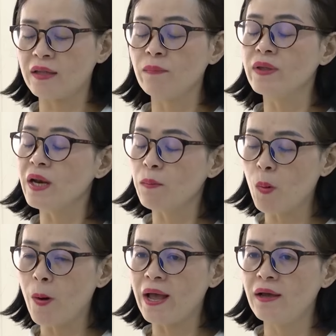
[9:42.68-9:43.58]
Trong những
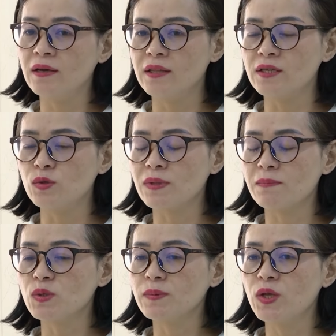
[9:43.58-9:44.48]
năm qua thì Trung
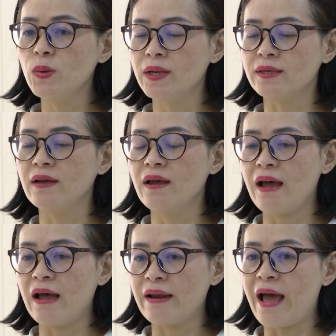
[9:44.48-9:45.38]
tâm xúc tiến du lịch
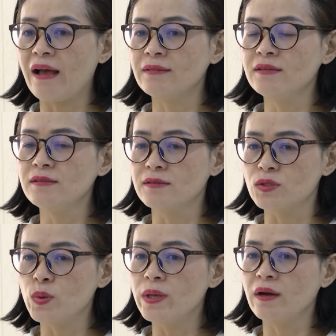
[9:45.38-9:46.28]
à, đã
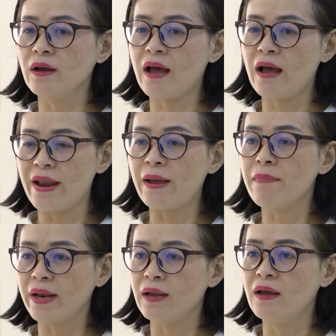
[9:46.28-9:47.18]
thường xuyên à, đẩy
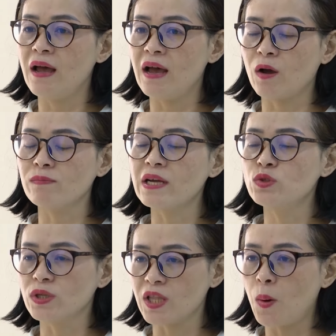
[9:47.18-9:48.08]
mạnh à, công
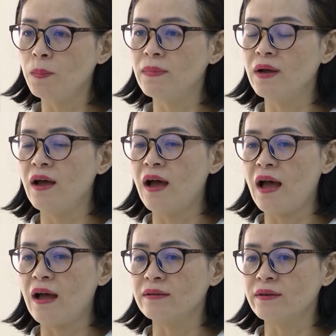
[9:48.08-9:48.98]
tác truyền thông
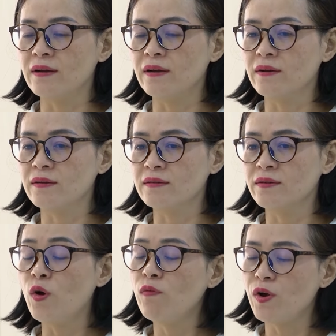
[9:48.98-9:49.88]

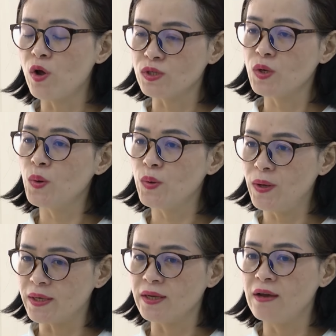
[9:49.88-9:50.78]
đối với đội xích lô
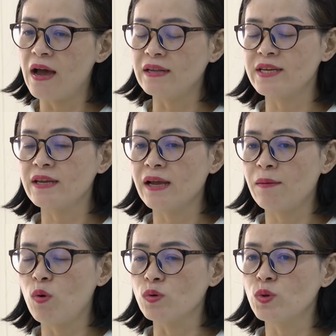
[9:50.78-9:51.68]
du lịch trên
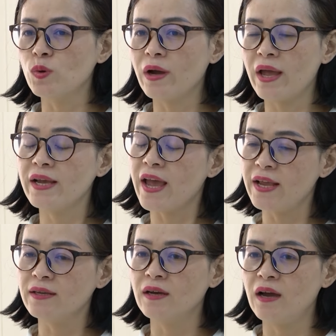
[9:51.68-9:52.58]
một số cái kênh